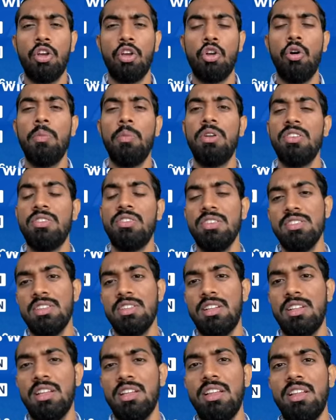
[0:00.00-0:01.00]
कंपटीशन
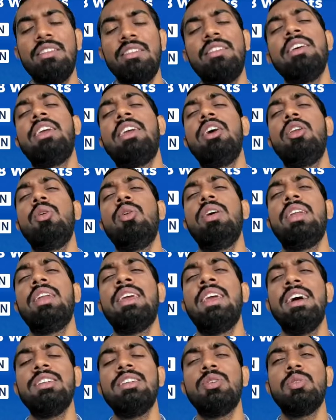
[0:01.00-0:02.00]
चलता था ऐसे खेल लो यार
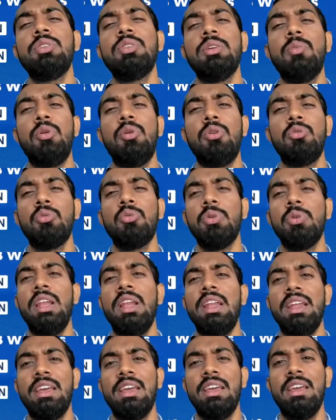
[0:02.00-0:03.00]
क्या जरूरत है बॉलर्स को
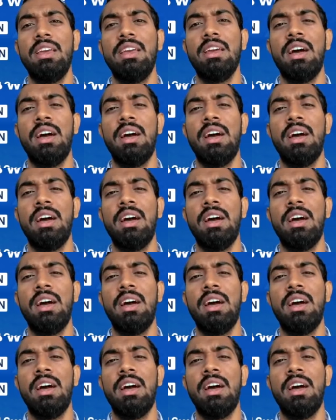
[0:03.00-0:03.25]
खिलाने की